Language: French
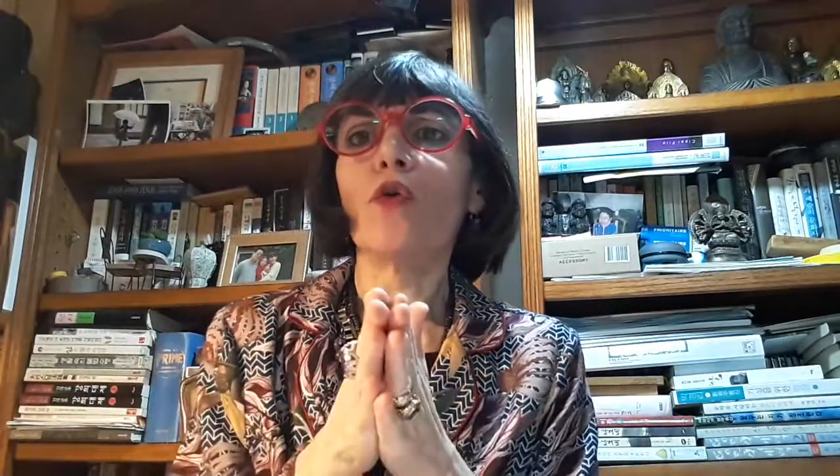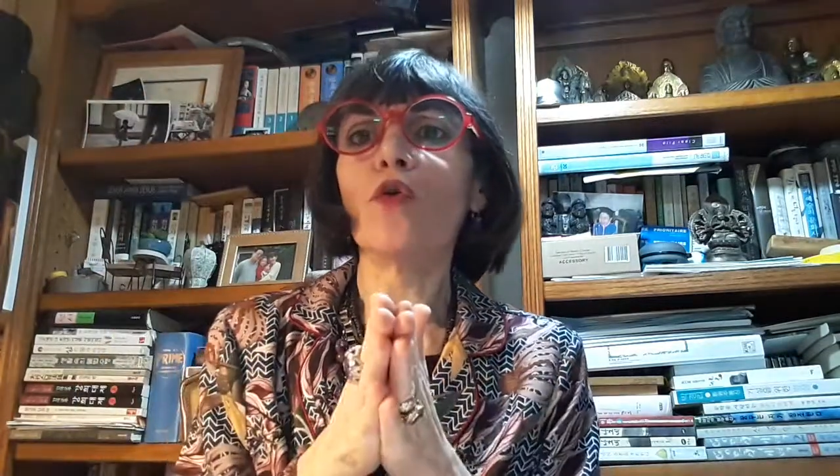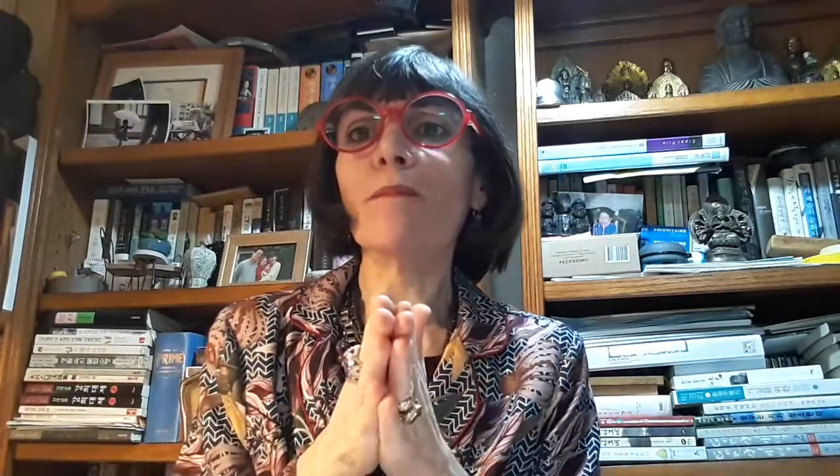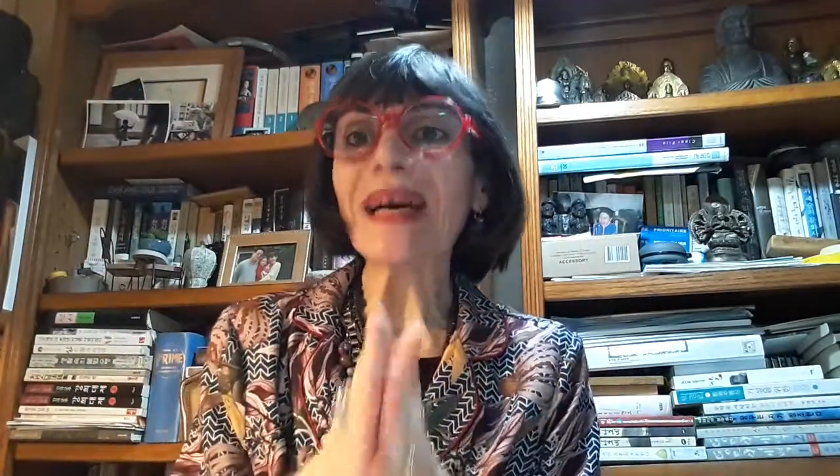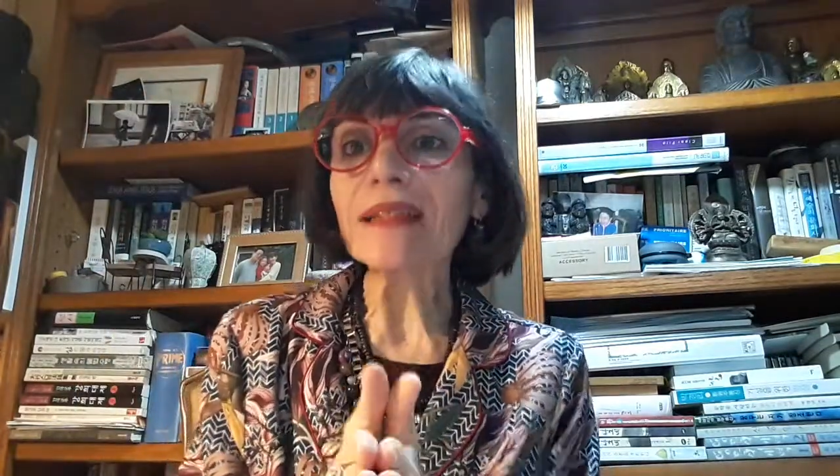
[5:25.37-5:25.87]

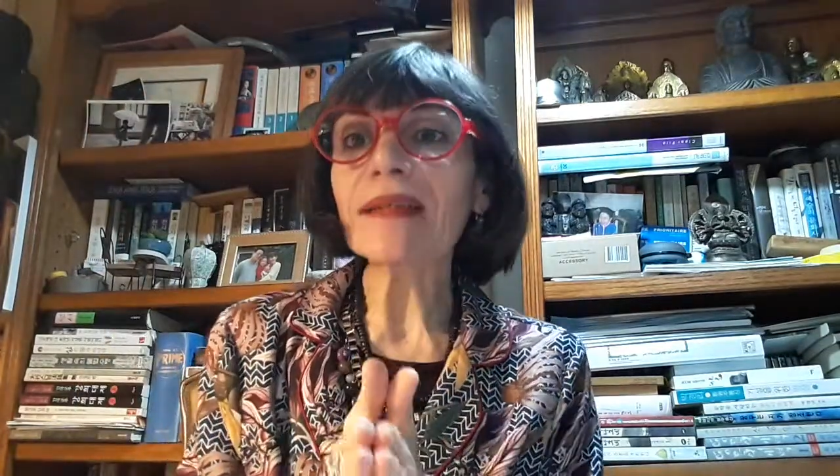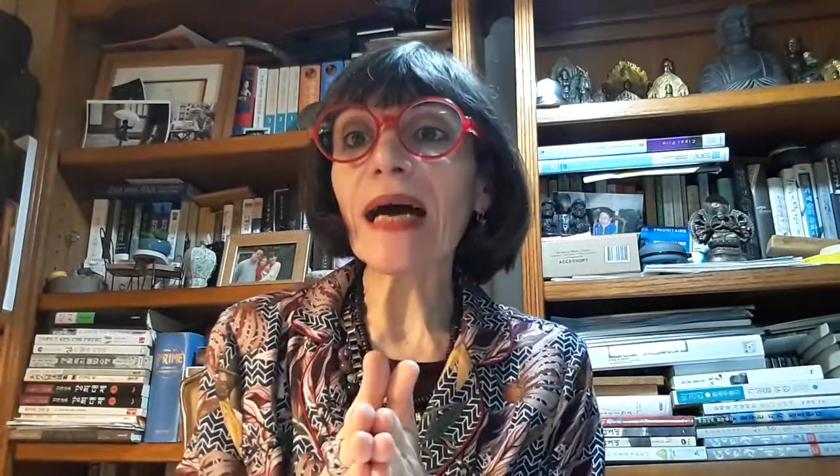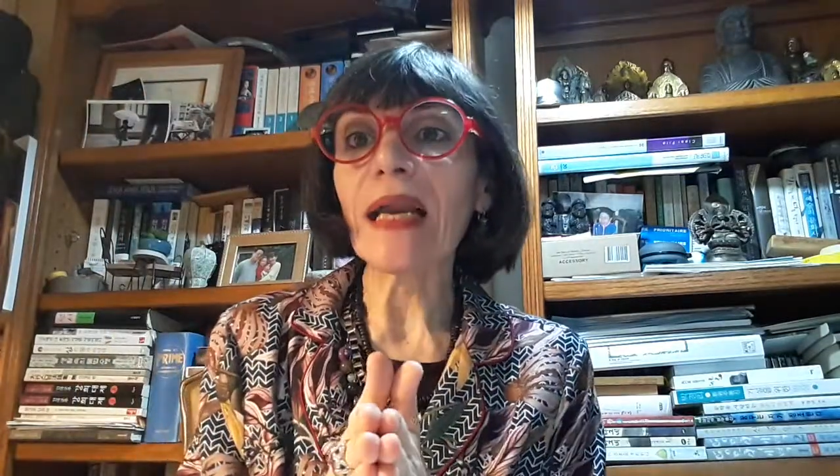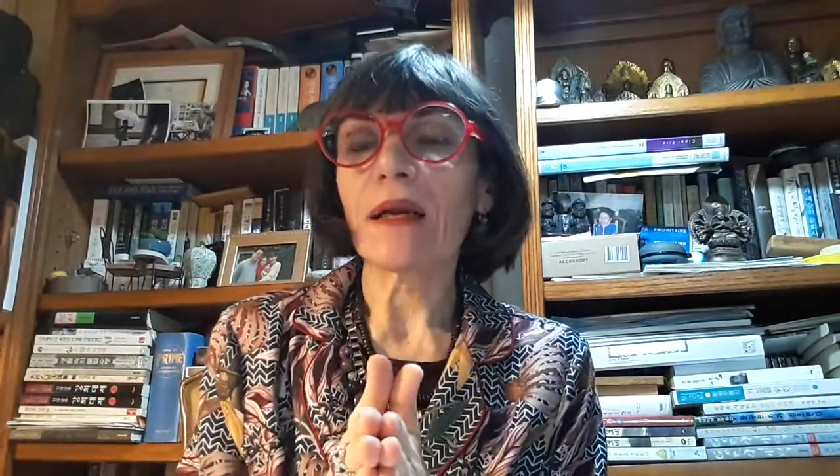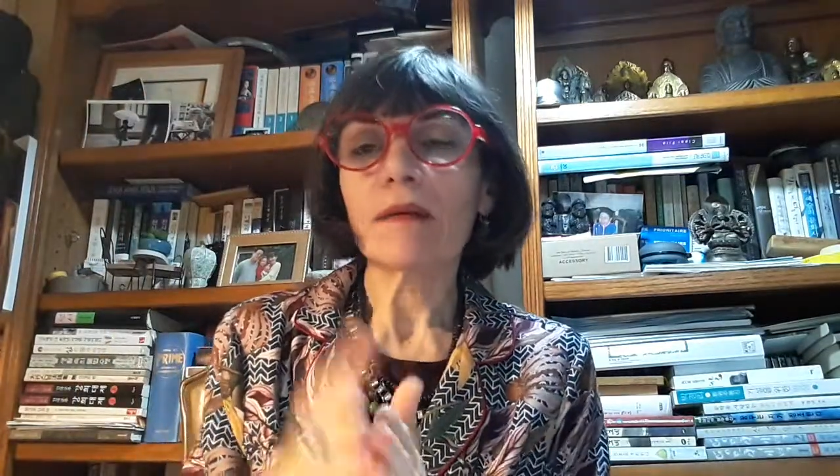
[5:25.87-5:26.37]
le
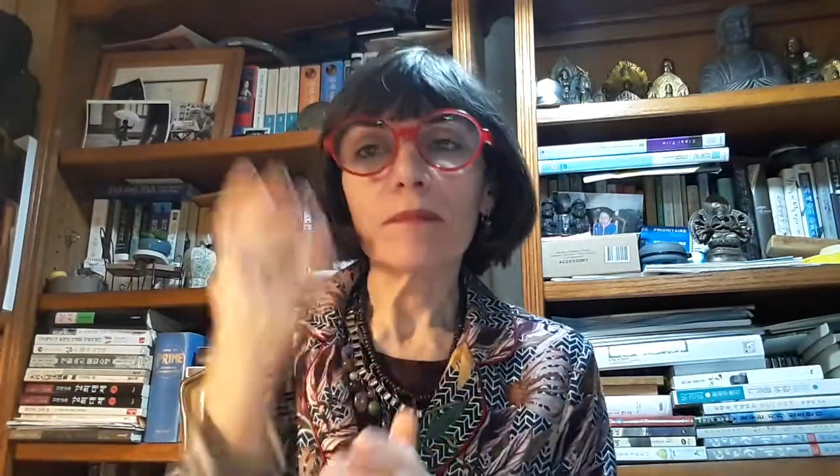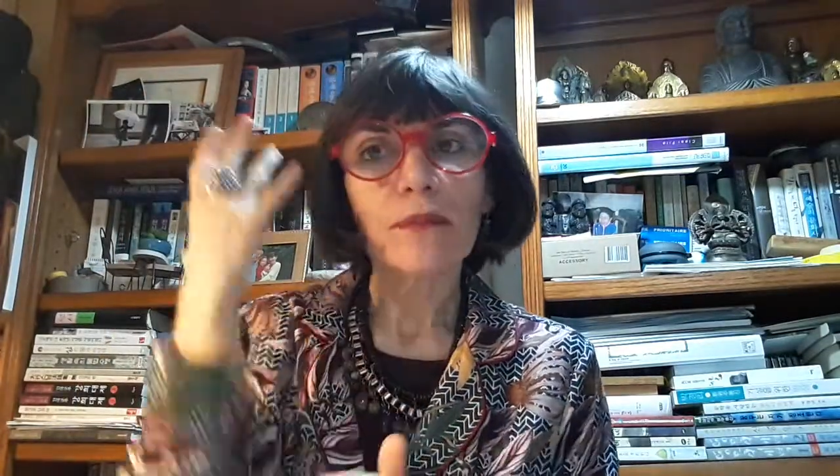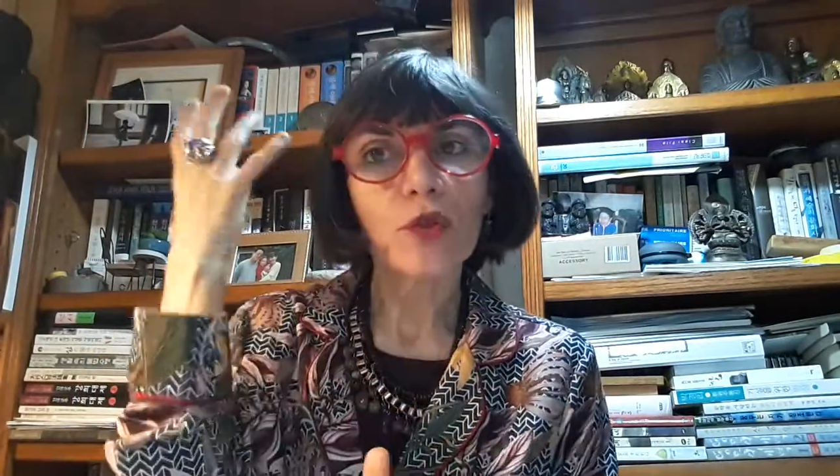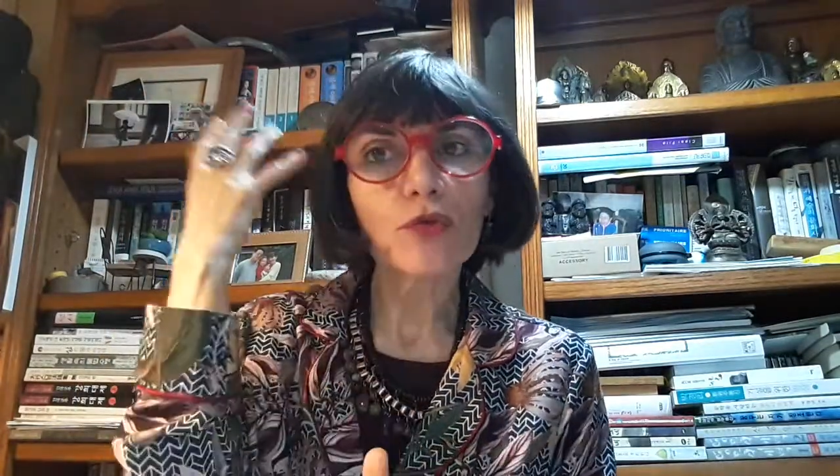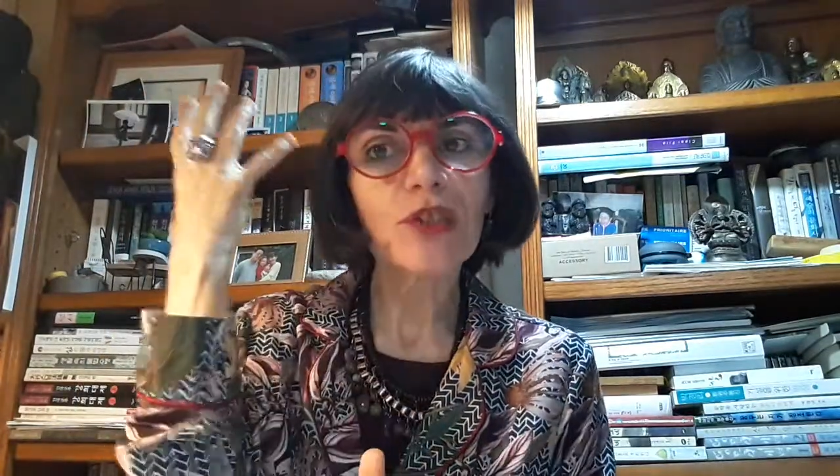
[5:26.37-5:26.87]
mental,
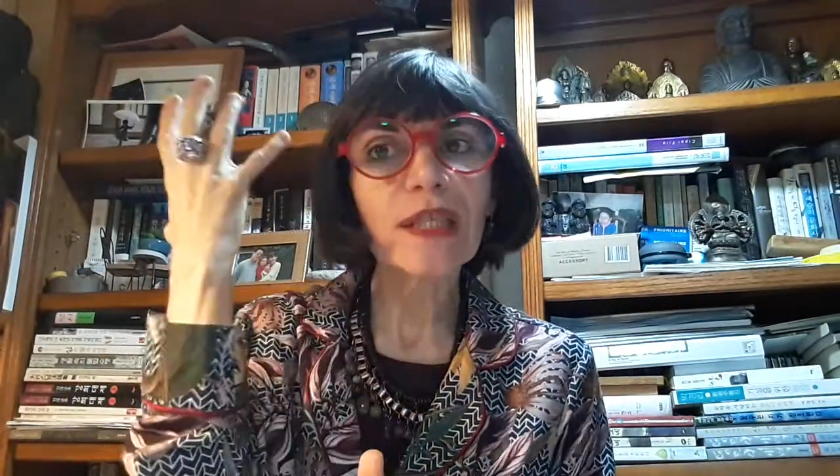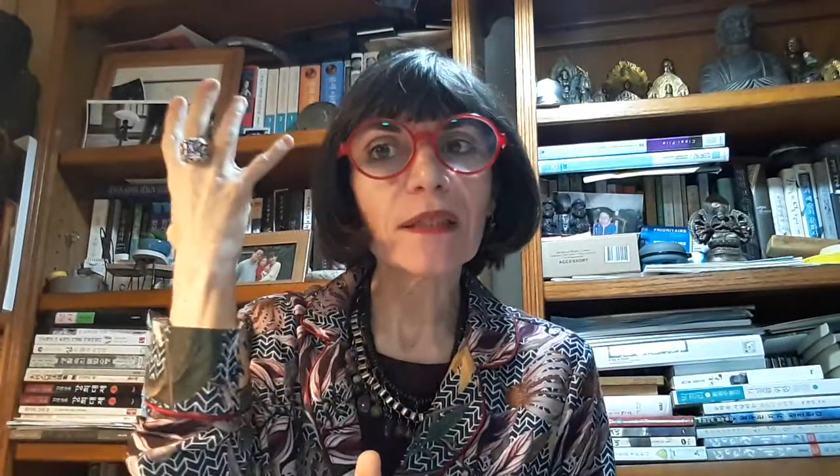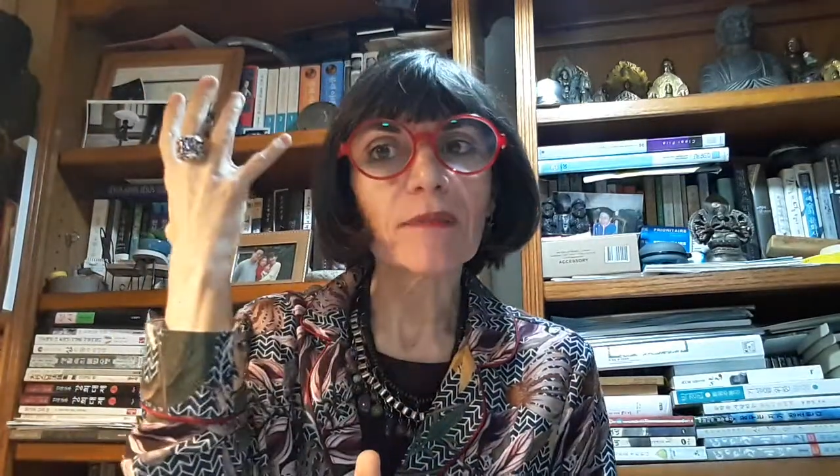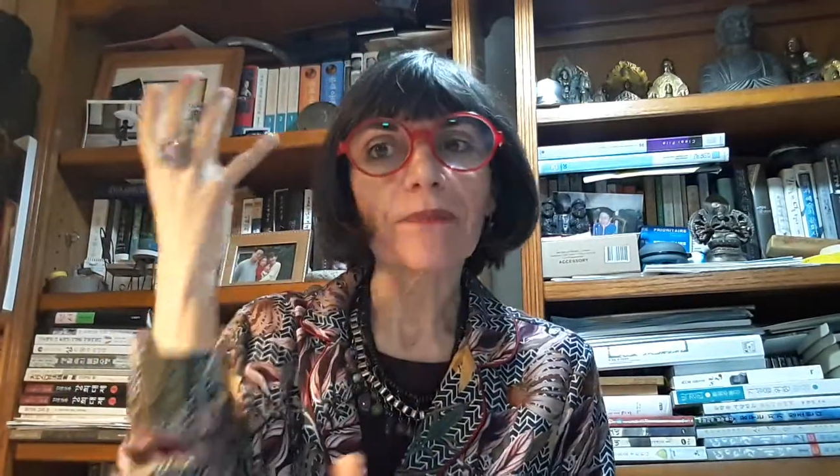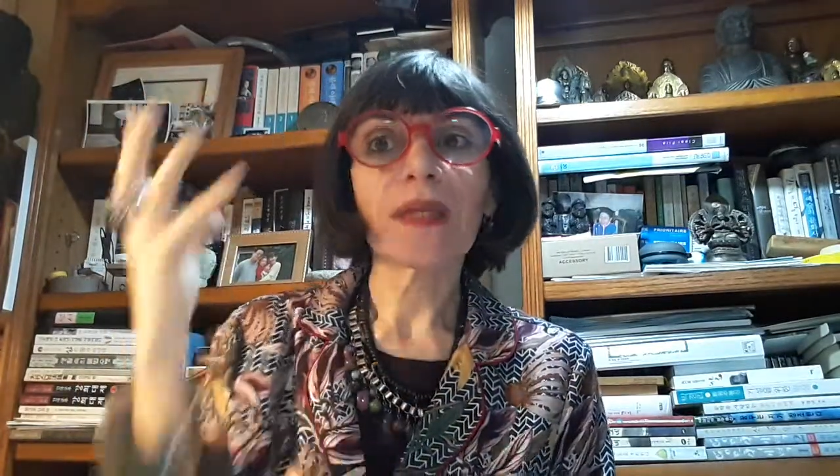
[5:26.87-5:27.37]
Zhongxin,